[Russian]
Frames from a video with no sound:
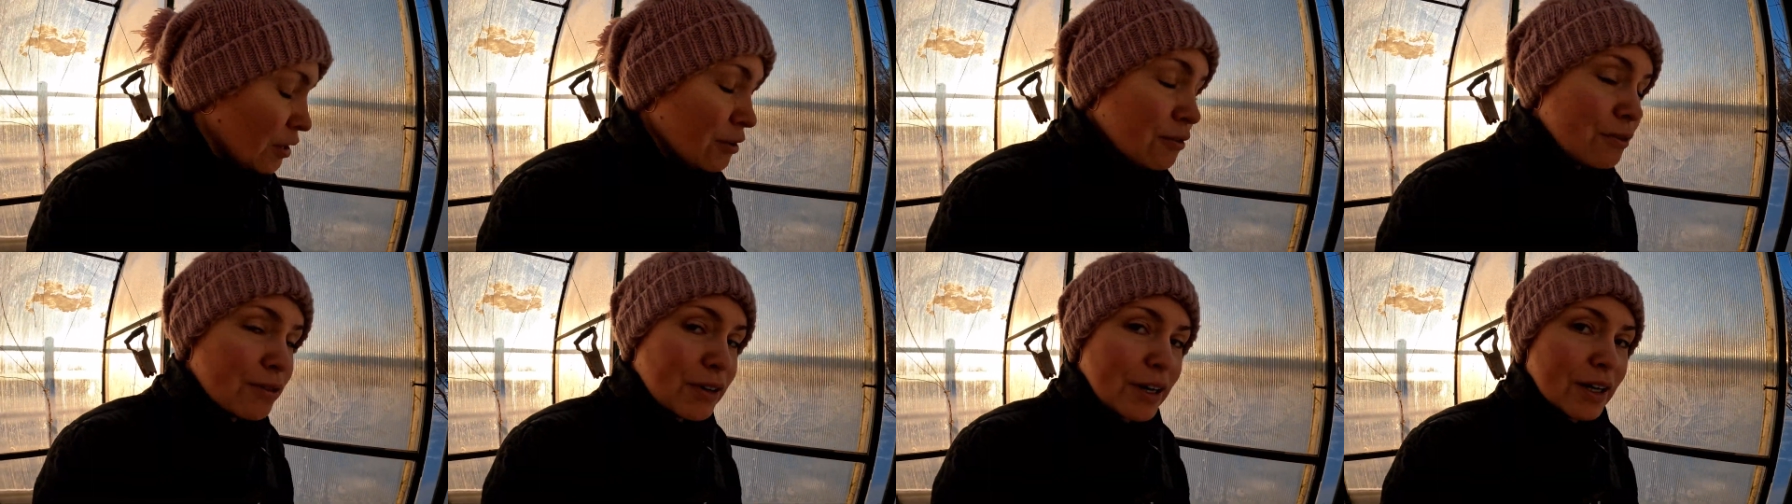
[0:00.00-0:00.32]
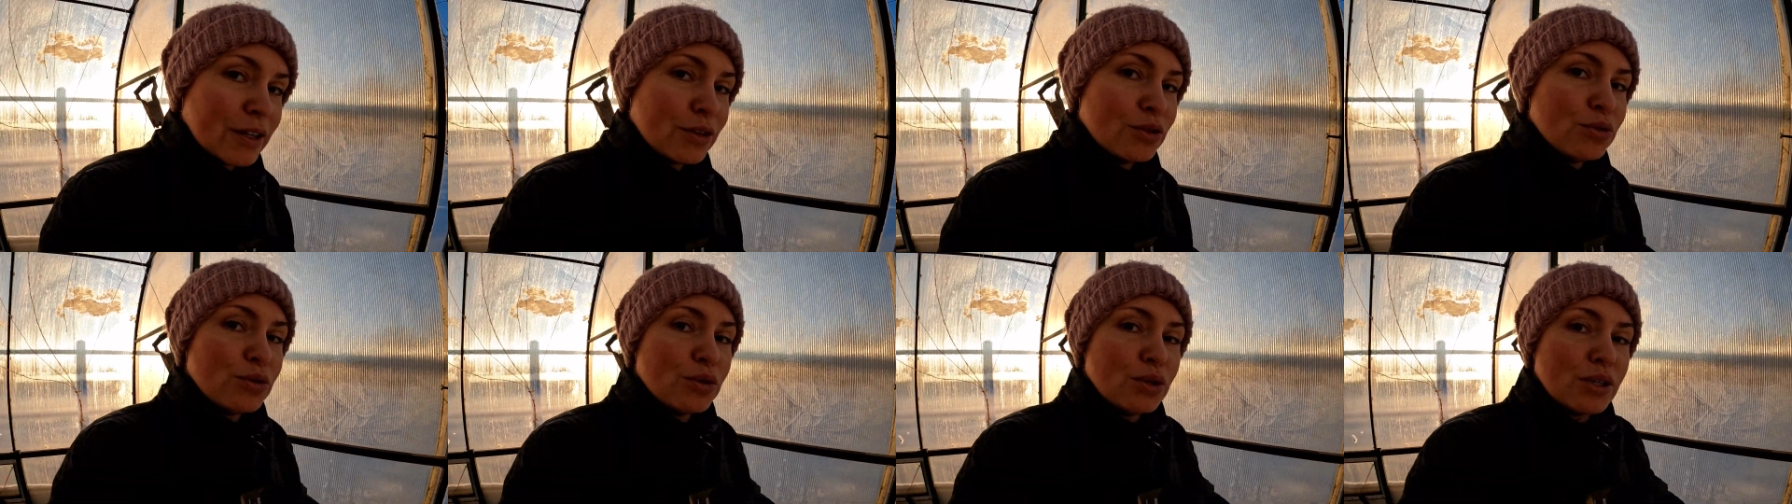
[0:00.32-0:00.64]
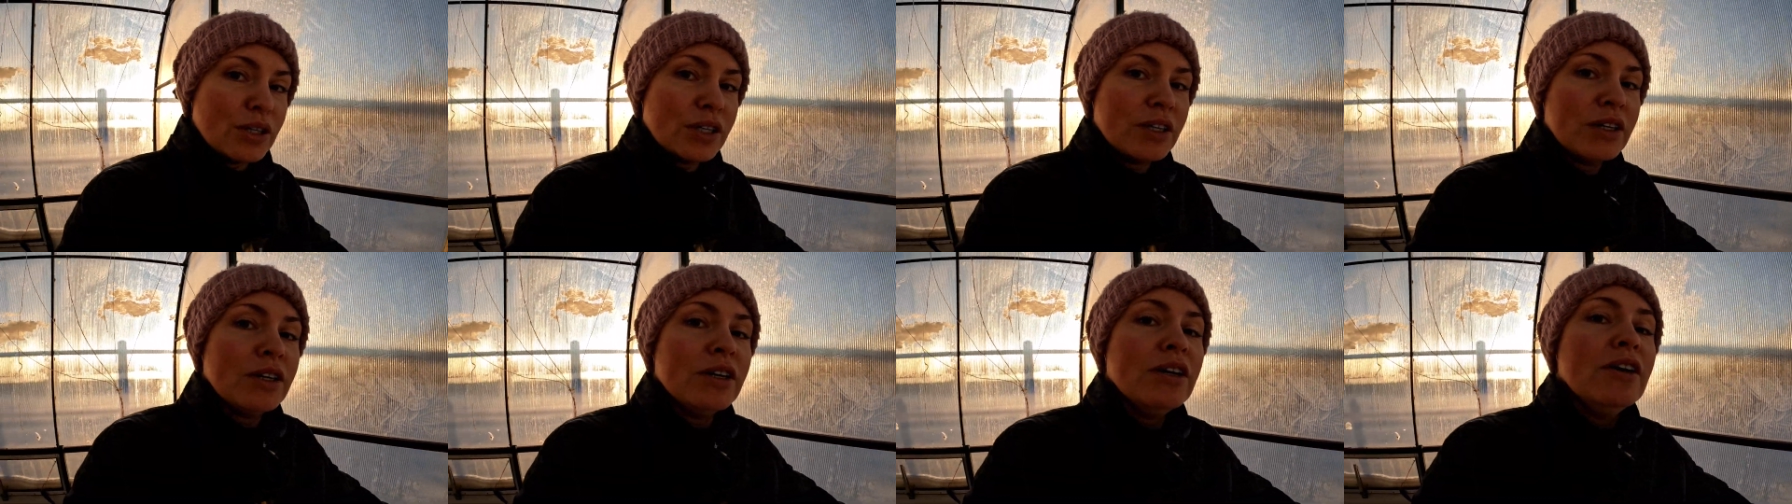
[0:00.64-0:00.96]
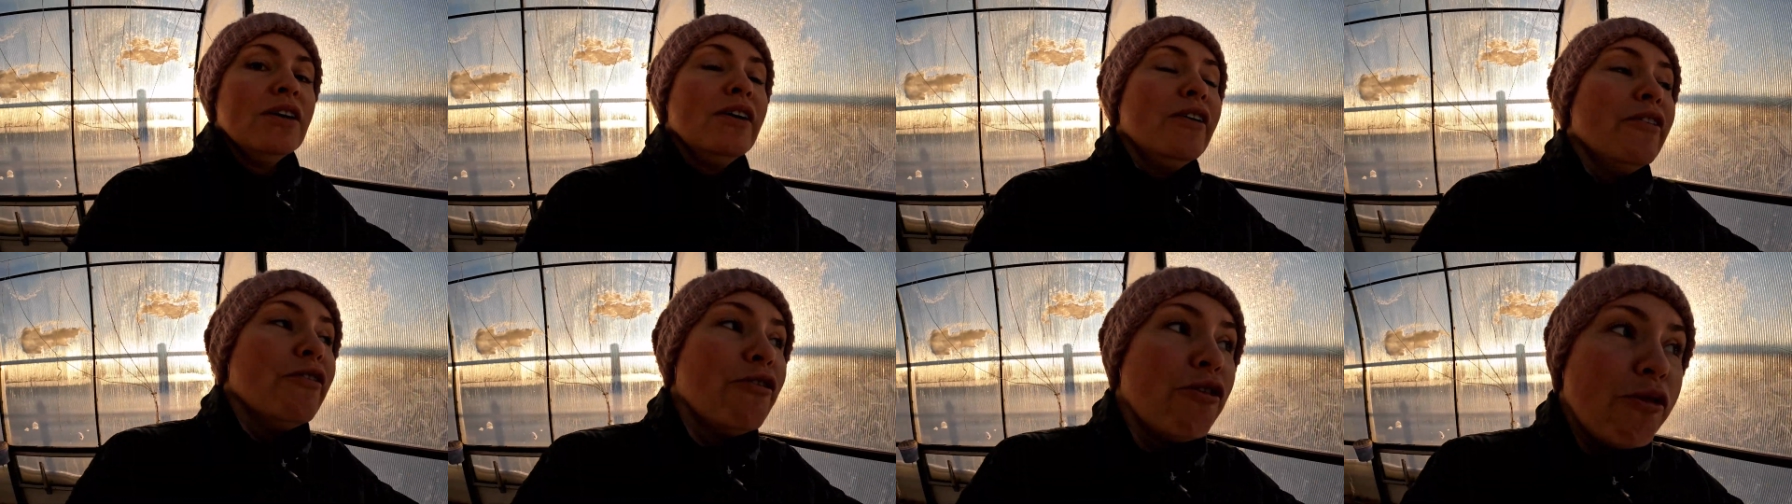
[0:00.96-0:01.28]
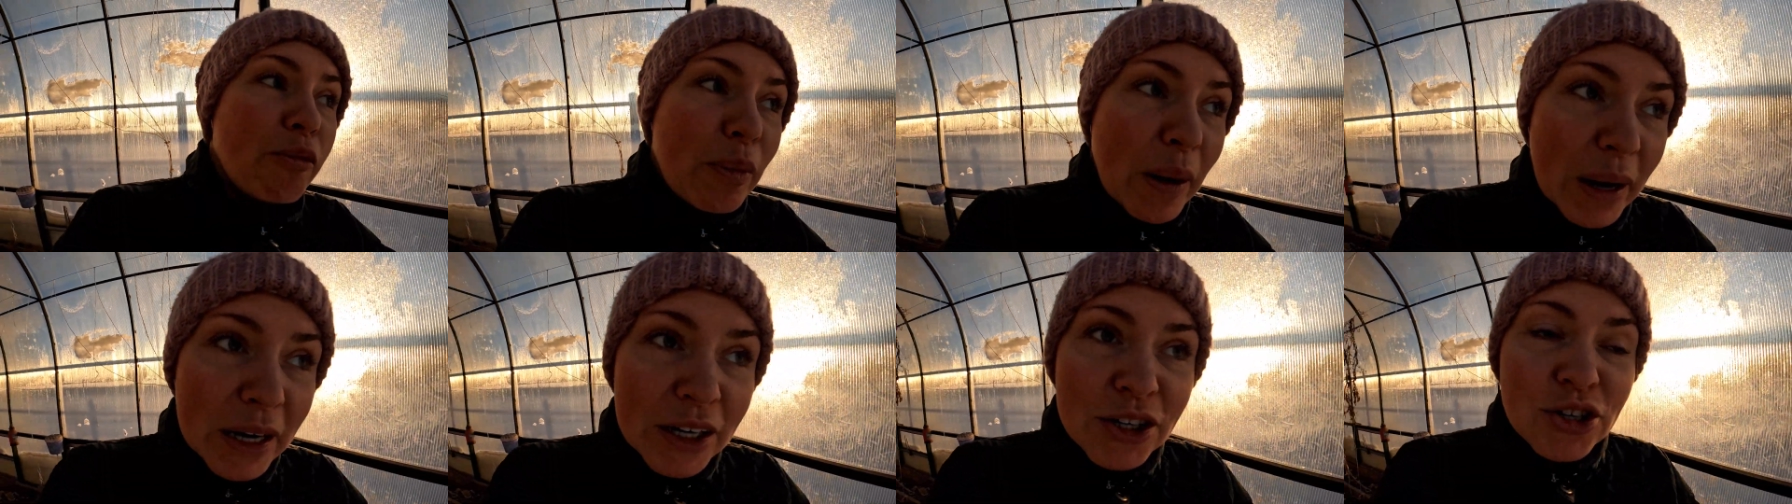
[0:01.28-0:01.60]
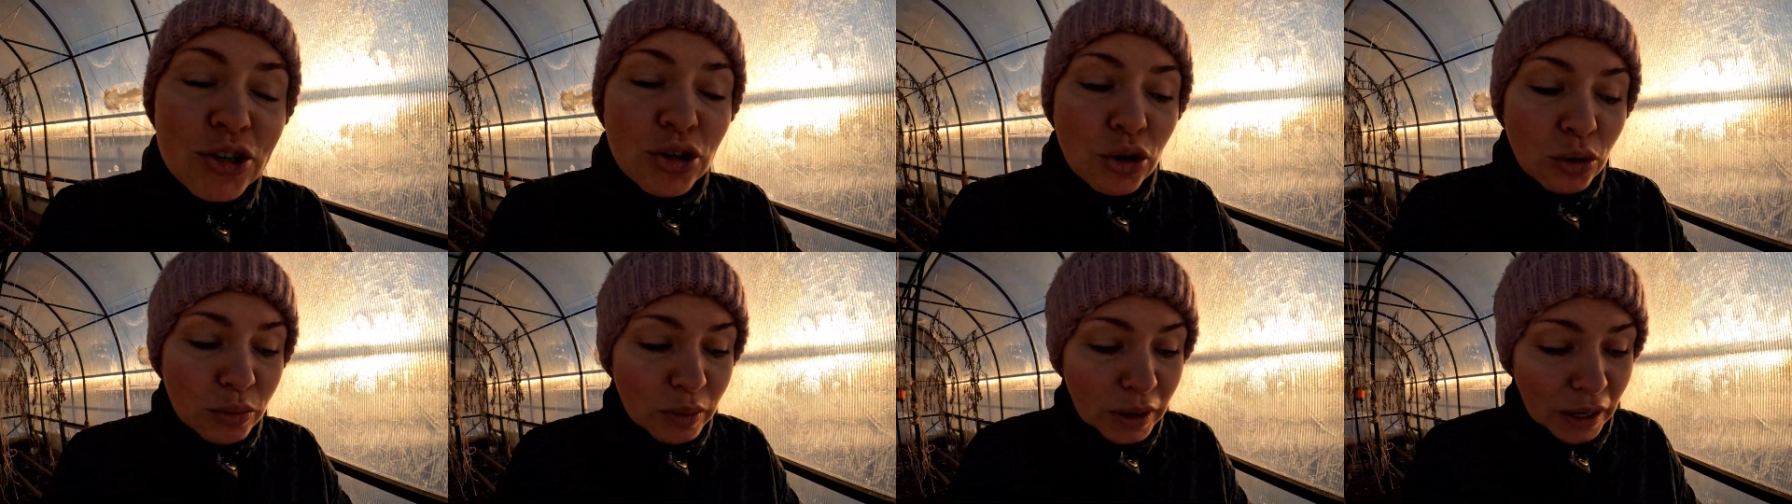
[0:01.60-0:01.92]
в которой в
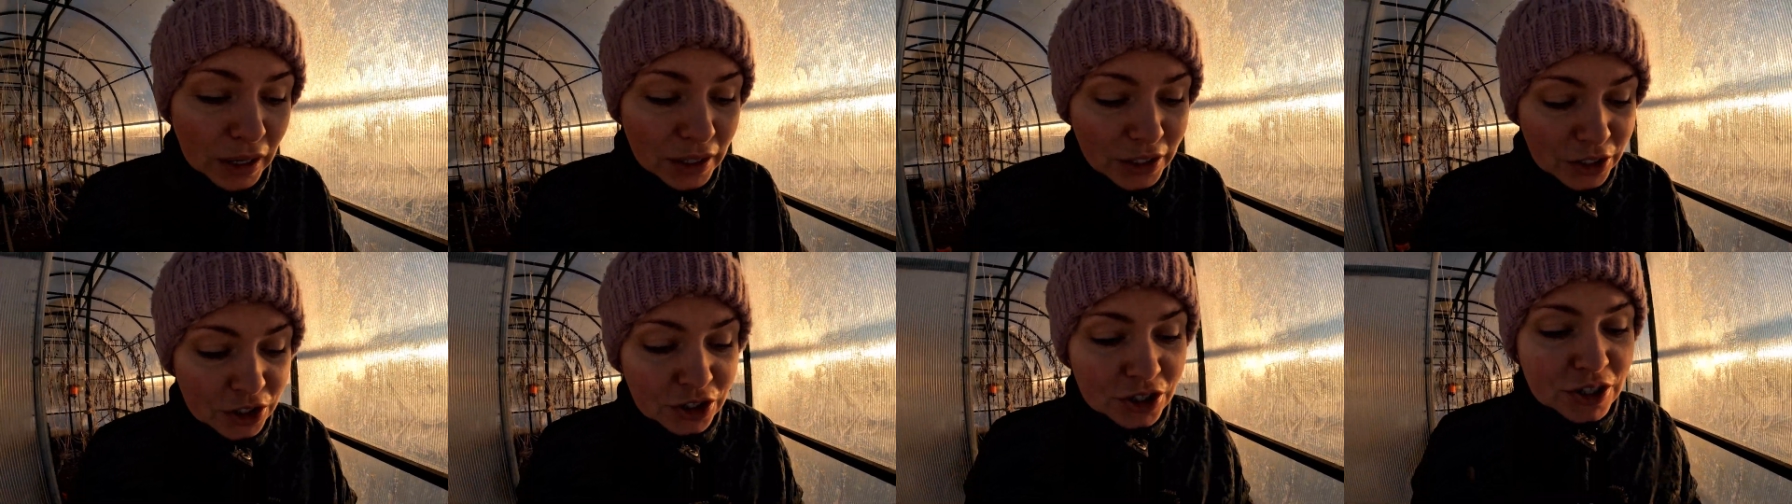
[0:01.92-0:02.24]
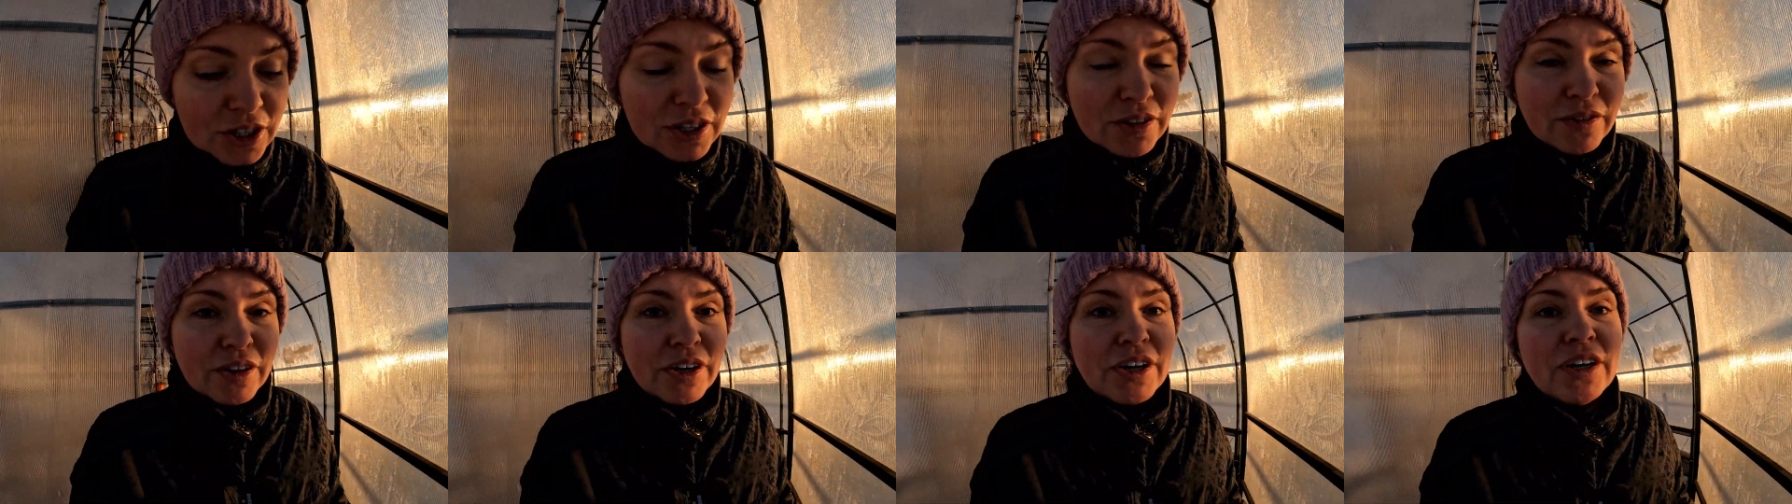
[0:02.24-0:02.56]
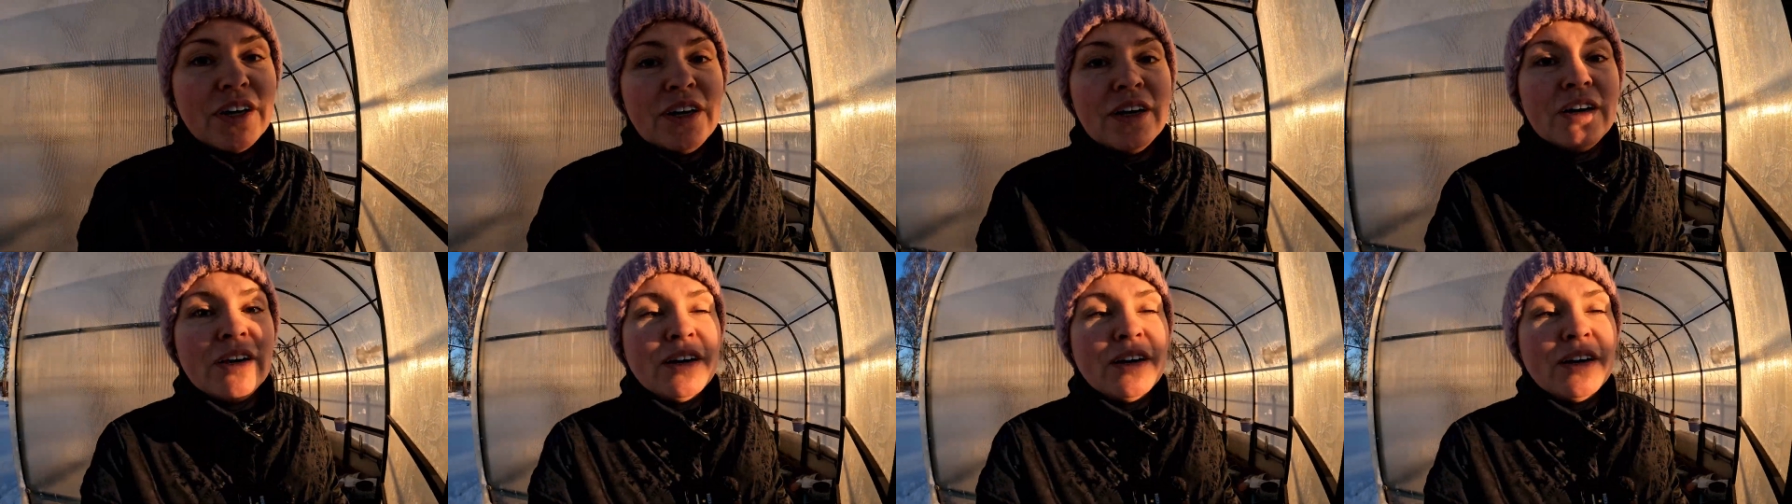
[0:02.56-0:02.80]
большом количестве